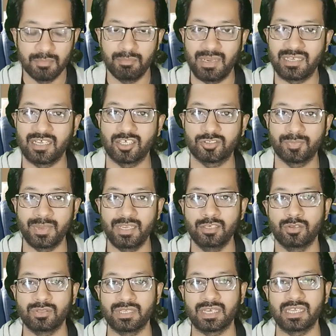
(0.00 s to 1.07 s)
बाइनास में इन
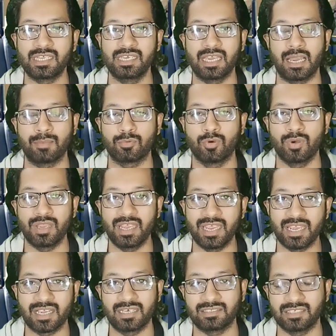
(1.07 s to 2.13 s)
होने के लिए आपको
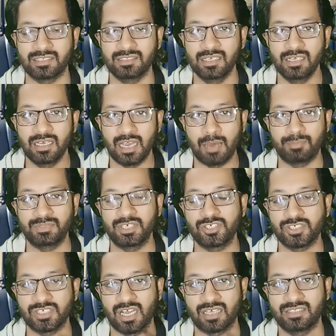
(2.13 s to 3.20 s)
एक अदद अपने
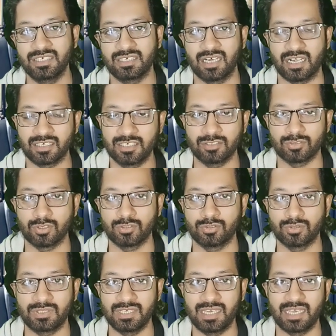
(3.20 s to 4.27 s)
शिनाख्ती कार्ड की जरूरत
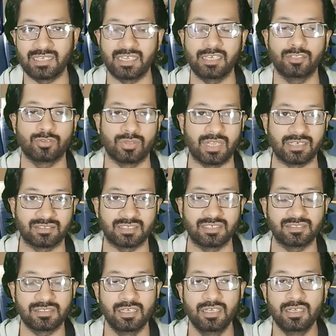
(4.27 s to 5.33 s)
होती है नहीं तो
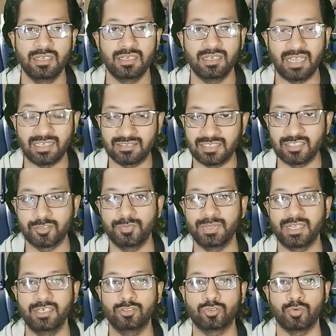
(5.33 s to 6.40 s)
लाइसेंस लाइसेंस भी
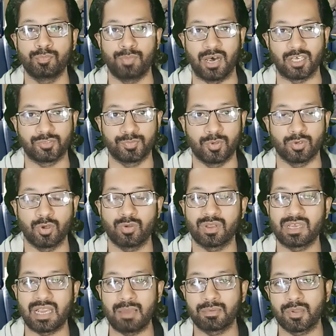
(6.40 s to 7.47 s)
नहीं तो पासपोर्ट और
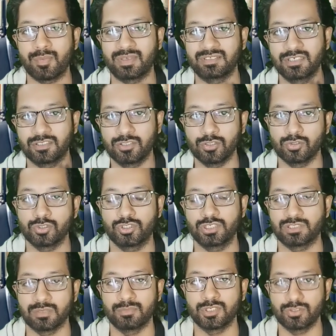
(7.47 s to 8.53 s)
अगर आपके पास ये तीनों
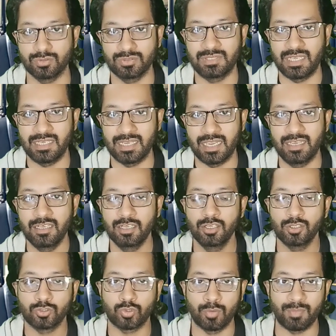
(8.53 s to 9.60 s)
चीजें मौजूद नहीं है
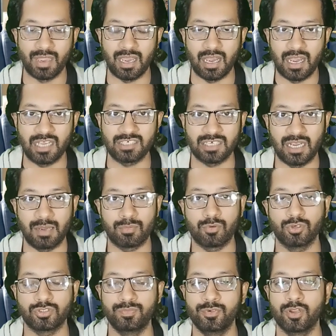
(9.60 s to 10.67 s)
तो मैं आज
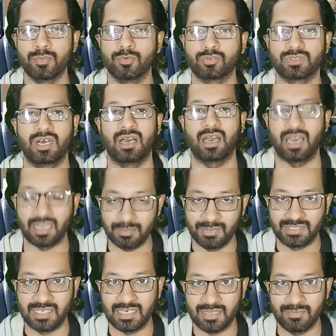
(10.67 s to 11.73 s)
आपको इस वीडियो में उसका हल
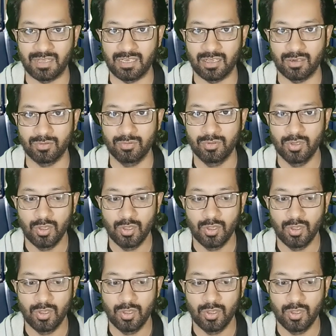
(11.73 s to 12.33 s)
बताने वाला हूँ